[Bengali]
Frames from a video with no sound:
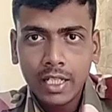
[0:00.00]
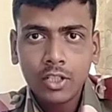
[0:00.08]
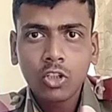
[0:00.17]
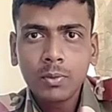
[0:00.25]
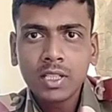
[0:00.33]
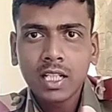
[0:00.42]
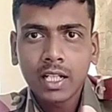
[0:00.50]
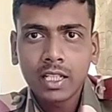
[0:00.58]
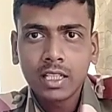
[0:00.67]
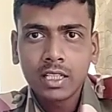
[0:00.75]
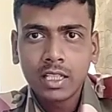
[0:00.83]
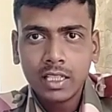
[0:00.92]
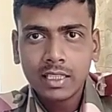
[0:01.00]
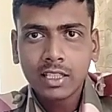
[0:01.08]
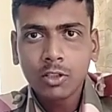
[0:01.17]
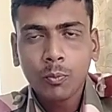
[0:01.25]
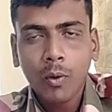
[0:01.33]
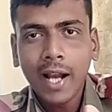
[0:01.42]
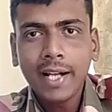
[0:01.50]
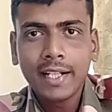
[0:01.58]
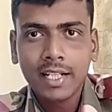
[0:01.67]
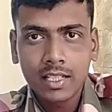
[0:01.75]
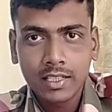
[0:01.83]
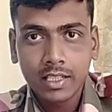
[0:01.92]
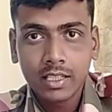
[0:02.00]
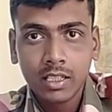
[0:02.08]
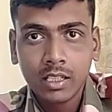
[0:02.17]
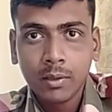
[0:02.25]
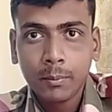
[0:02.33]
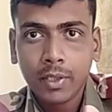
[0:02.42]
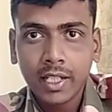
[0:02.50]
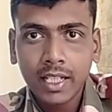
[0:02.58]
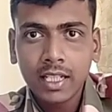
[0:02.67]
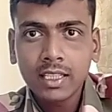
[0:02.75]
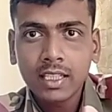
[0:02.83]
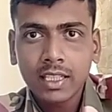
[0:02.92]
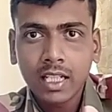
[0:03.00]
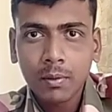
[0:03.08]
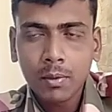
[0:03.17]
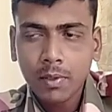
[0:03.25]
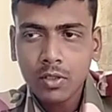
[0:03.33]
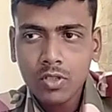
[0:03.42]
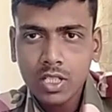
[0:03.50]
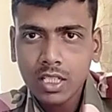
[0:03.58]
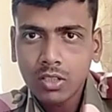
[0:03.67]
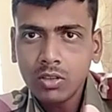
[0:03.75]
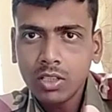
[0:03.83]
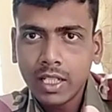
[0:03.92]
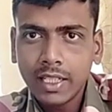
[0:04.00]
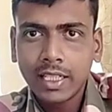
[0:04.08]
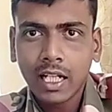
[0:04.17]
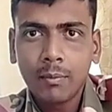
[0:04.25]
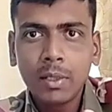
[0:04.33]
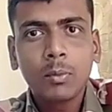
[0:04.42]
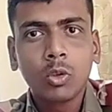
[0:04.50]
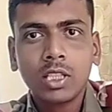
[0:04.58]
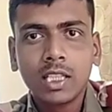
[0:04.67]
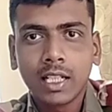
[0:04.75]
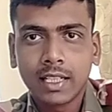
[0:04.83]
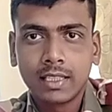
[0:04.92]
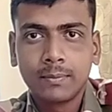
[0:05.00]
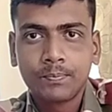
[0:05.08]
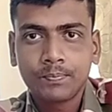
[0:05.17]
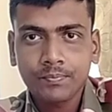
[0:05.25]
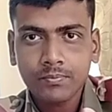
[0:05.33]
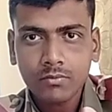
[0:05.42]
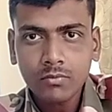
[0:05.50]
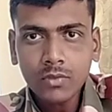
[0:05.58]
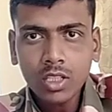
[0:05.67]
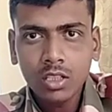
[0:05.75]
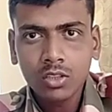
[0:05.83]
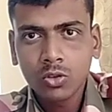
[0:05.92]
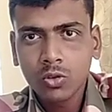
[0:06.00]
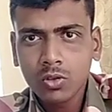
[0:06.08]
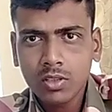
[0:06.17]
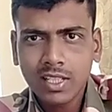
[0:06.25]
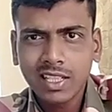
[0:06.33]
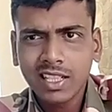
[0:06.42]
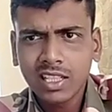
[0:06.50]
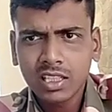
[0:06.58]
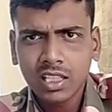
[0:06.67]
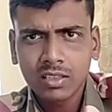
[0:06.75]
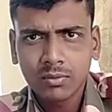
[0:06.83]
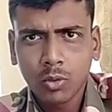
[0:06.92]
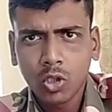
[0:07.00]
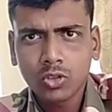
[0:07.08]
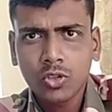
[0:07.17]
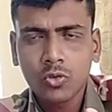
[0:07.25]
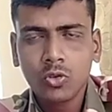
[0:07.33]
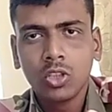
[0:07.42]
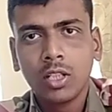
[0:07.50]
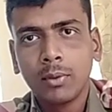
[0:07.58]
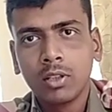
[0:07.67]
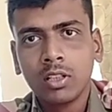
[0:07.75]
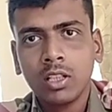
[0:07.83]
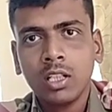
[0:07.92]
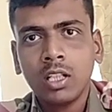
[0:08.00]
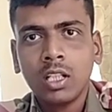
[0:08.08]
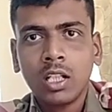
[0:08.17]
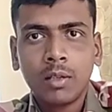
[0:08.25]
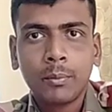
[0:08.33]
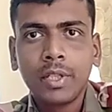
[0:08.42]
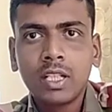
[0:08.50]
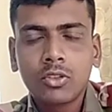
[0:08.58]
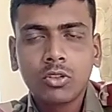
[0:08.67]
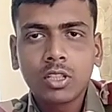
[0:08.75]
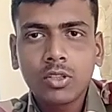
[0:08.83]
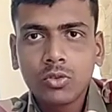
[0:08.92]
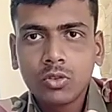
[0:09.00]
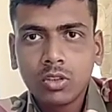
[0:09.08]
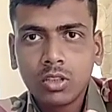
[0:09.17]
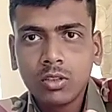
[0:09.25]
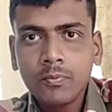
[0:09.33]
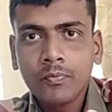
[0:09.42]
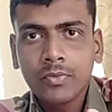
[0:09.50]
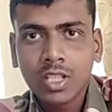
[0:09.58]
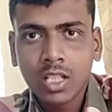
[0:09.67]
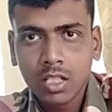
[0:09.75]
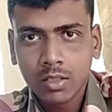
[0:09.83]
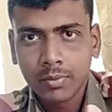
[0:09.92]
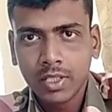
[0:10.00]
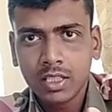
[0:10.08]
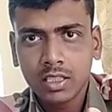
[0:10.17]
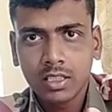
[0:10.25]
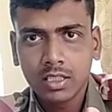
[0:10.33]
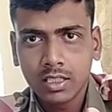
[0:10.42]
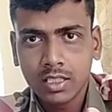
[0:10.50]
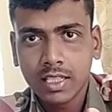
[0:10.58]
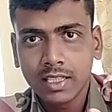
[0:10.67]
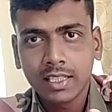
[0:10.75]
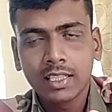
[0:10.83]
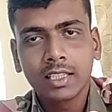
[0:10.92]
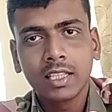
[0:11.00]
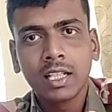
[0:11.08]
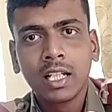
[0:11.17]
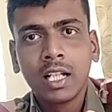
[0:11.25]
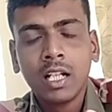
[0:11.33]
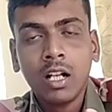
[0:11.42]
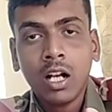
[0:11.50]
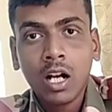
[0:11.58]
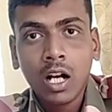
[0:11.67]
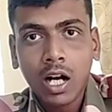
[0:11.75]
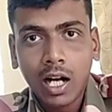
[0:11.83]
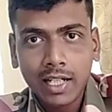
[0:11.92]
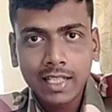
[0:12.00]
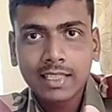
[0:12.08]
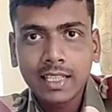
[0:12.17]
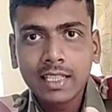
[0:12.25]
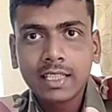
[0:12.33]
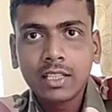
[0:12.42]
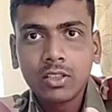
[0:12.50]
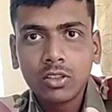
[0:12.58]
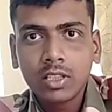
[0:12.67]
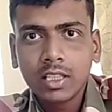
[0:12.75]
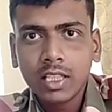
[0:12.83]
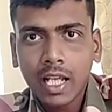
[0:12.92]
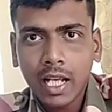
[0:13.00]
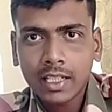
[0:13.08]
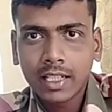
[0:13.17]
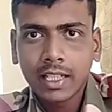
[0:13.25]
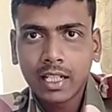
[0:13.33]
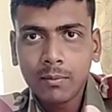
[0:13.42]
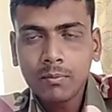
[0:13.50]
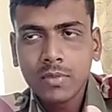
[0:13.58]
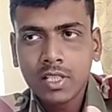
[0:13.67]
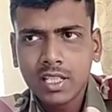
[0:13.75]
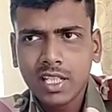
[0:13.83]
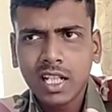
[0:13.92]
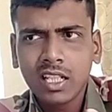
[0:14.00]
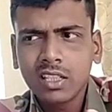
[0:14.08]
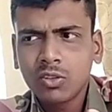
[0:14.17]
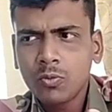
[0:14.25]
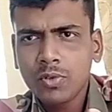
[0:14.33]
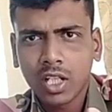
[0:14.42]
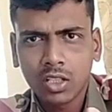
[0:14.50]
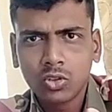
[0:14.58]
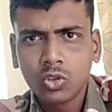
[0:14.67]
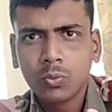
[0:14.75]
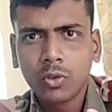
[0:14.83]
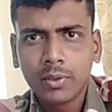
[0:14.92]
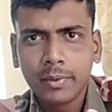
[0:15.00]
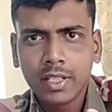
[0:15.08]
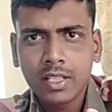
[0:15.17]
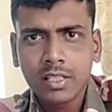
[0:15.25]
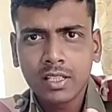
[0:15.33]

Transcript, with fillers: এরকমই থাকে এ যেন বাইরে না যায় মানে এখানকার গ্রামের মানুষরা যেন এই গ্রামেই বন্দি থাকে তো সেটা তার ভক্ত শুনলো এবং ফির চলতে শুরু করলো ফির যেতে যেতে আর এক জায়গায় দেখলো কি একটা গ্রাম যেখানে খুব শান্ত পরিবেশ